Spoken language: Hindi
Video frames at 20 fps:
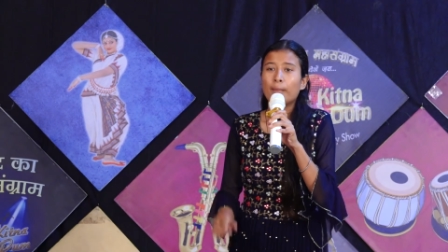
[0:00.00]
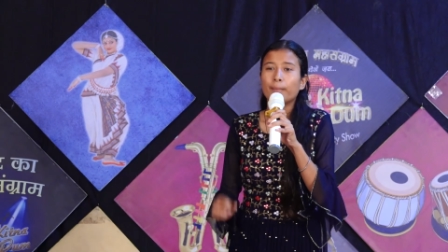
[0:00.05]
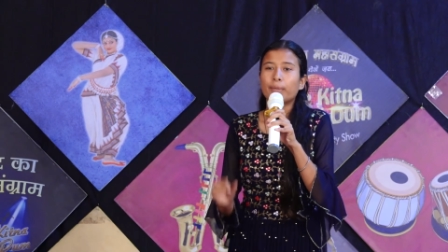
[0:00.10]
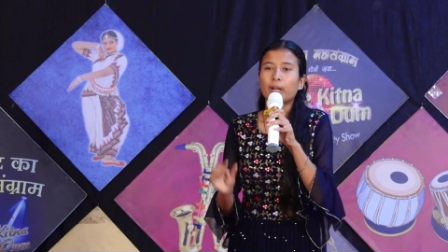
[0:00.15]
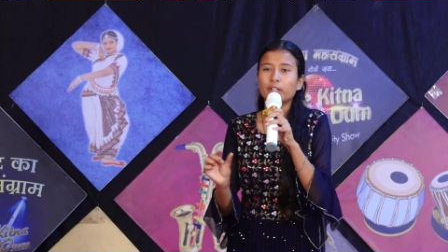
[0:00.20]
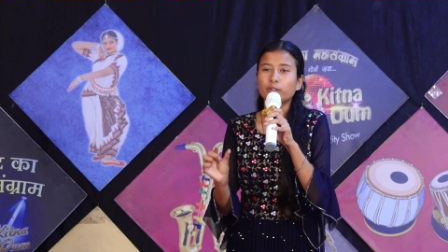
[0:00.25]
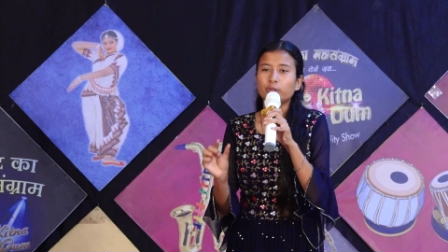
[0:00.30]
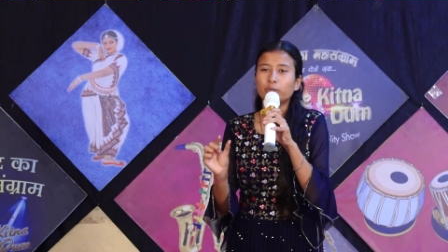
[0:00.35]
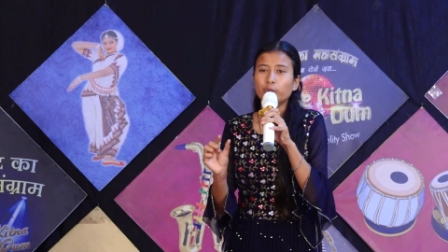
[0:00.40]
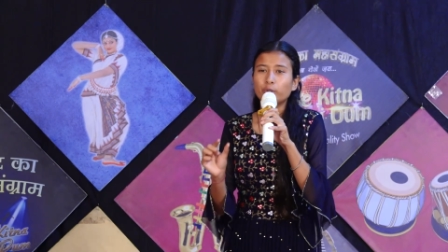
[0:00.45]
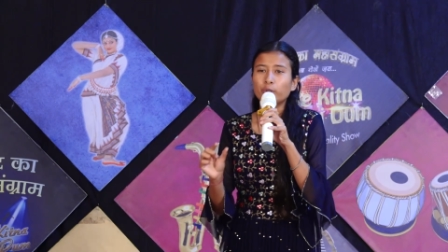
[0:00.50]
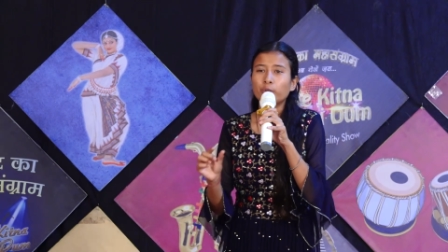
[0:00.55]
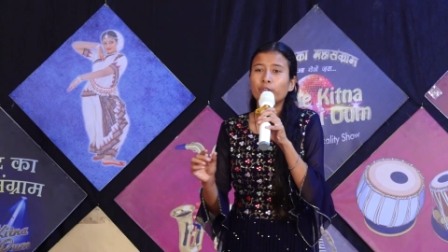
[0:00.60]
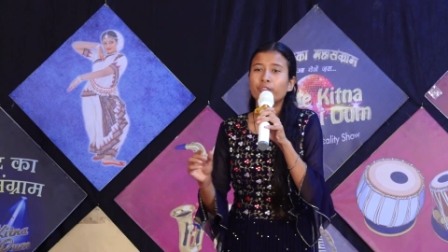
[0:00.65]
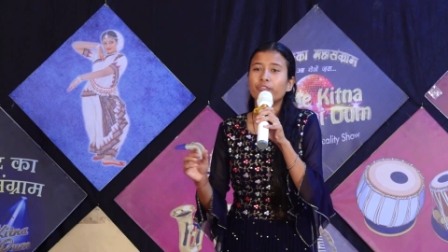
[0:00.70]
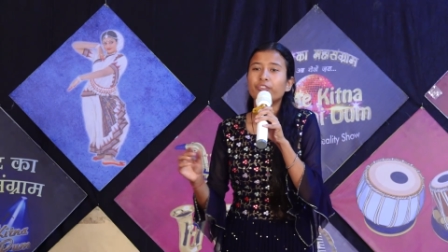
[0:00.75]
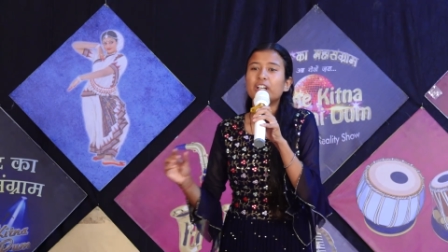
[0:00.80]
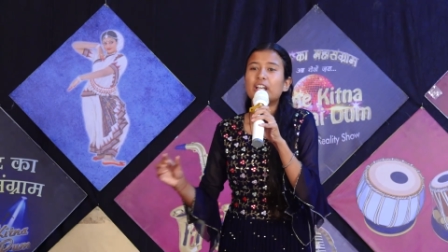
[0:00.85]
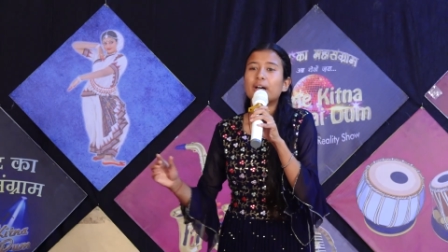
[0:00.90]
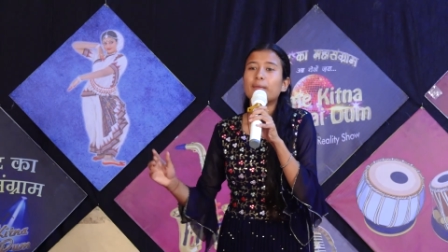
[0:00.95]
परंतु
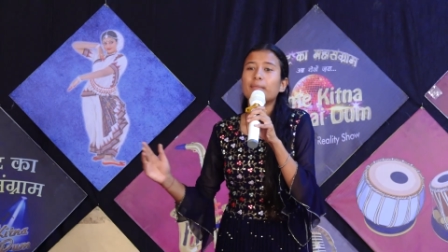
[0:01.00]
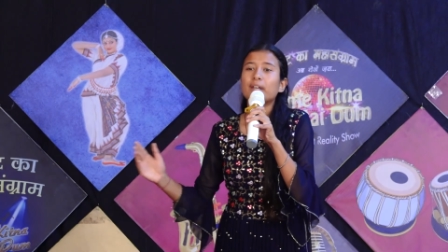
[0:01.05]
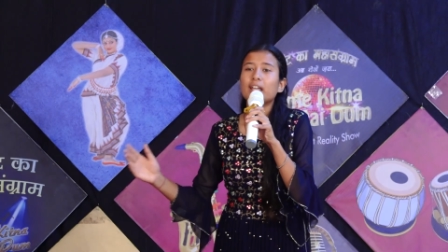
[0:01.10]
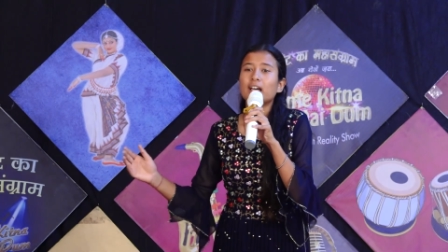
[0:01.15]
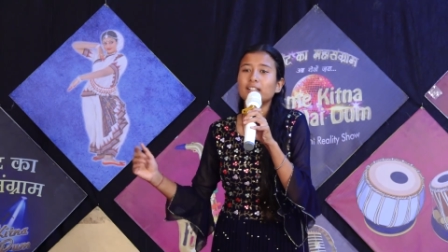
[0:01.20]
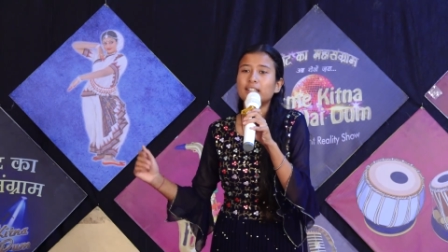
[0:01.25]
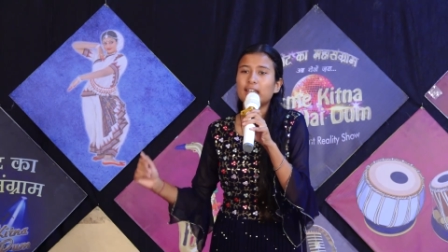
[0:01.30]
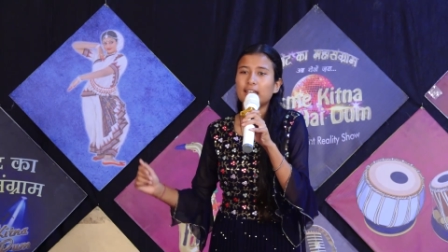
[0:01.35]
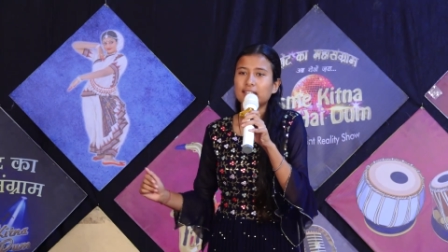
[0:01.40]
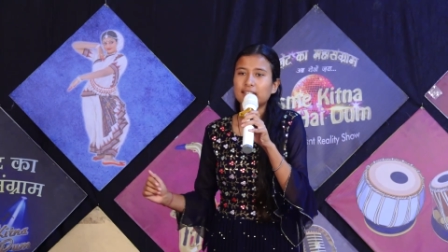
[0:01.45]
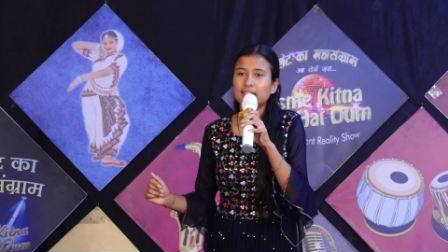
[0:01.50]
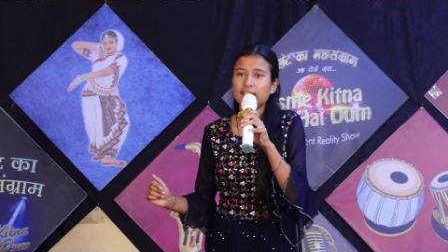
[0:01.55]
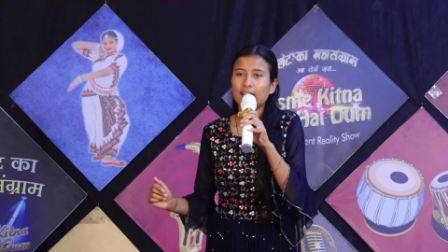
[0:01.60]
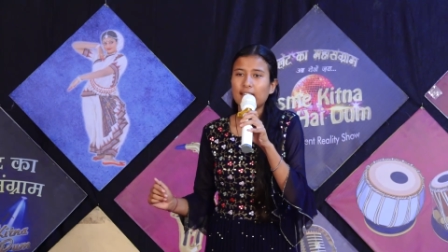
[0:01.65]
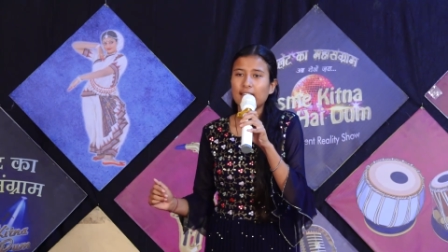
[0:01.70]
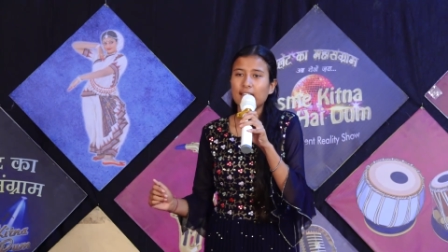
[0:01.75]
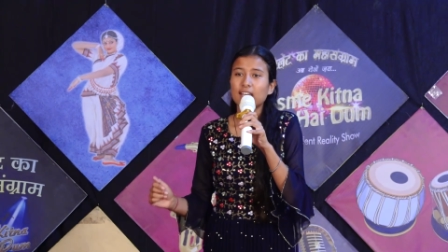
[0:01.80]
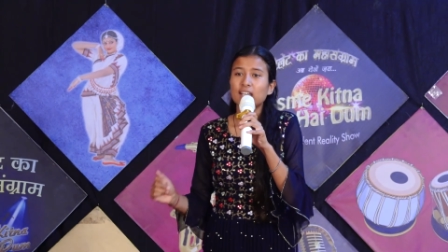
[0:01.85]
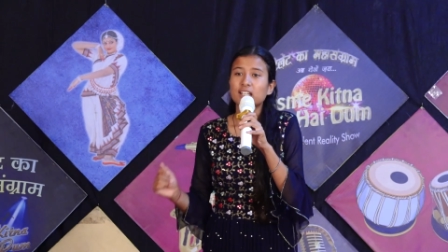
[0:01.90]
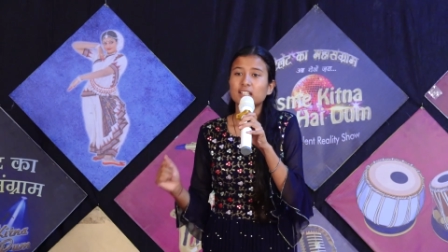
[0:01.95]
विडम्बना
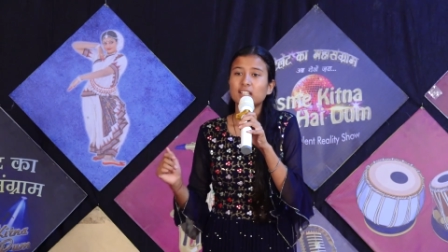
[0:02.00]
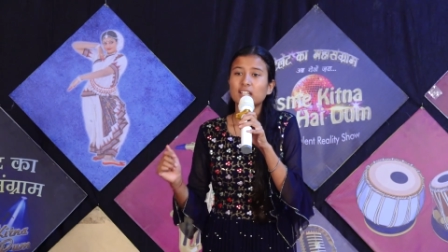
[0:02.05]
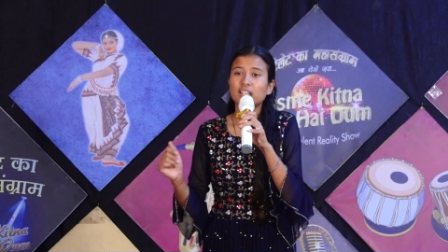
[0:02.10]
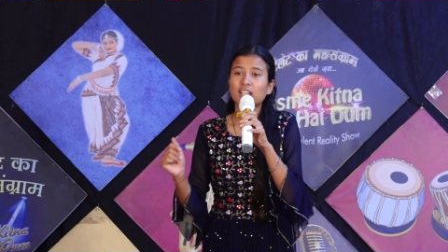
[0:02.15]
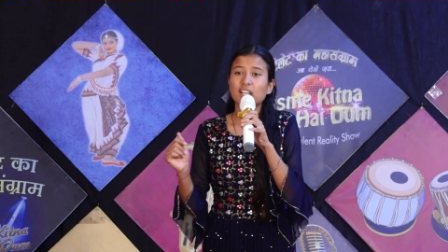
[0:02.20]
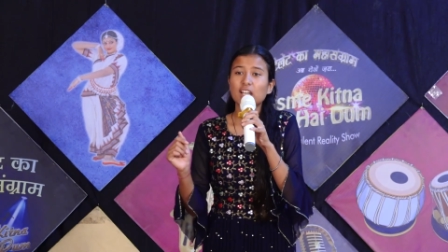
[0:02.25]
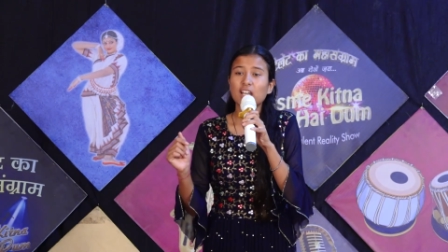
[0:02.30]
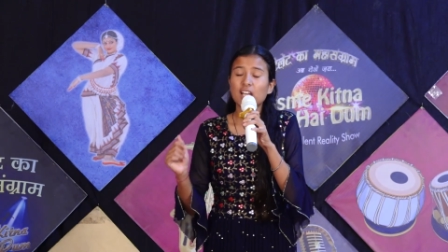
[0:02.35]
देखिए कि